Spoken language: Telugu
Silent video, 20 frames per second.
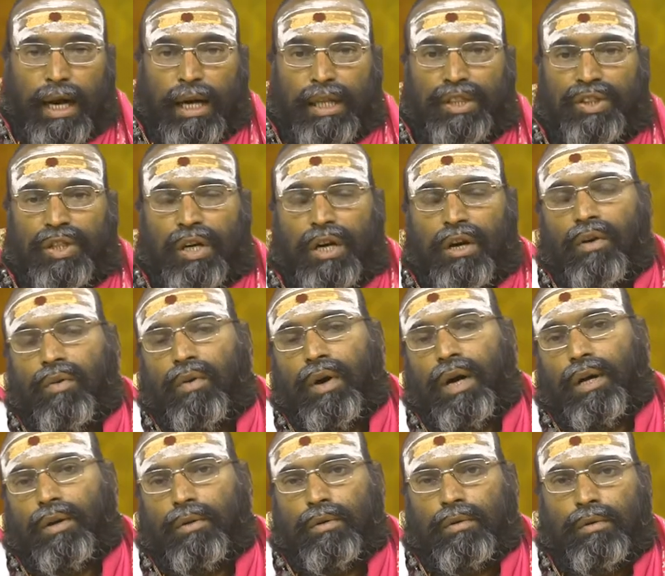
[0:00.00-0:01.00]
అత్రిలు
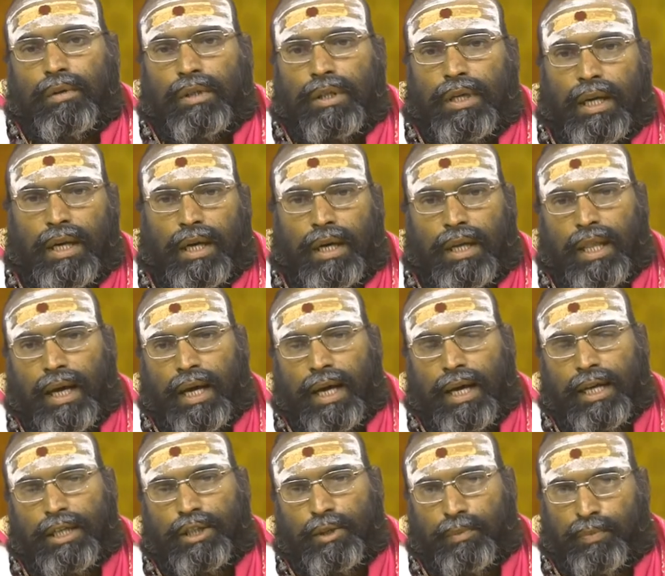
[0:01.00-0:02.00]
వారు
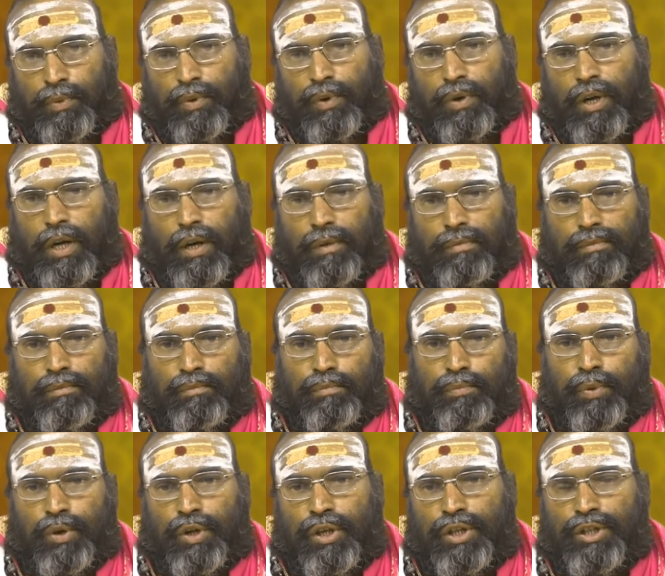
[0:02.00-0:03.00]
నిన్నటిదాకా చెప్పుకున్నాం
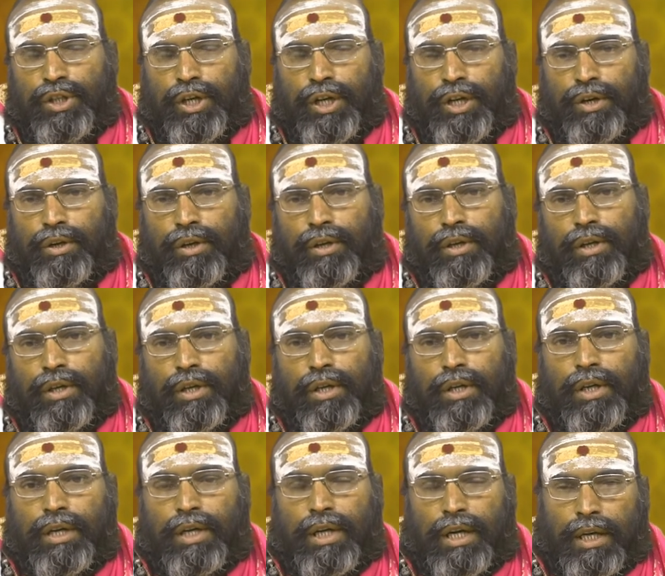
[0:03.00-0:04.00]
పురంజయుడు
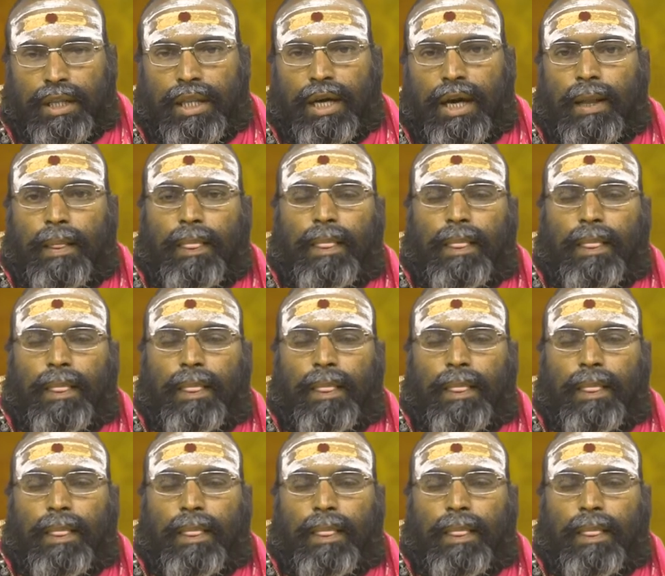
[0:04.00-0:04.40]
కథ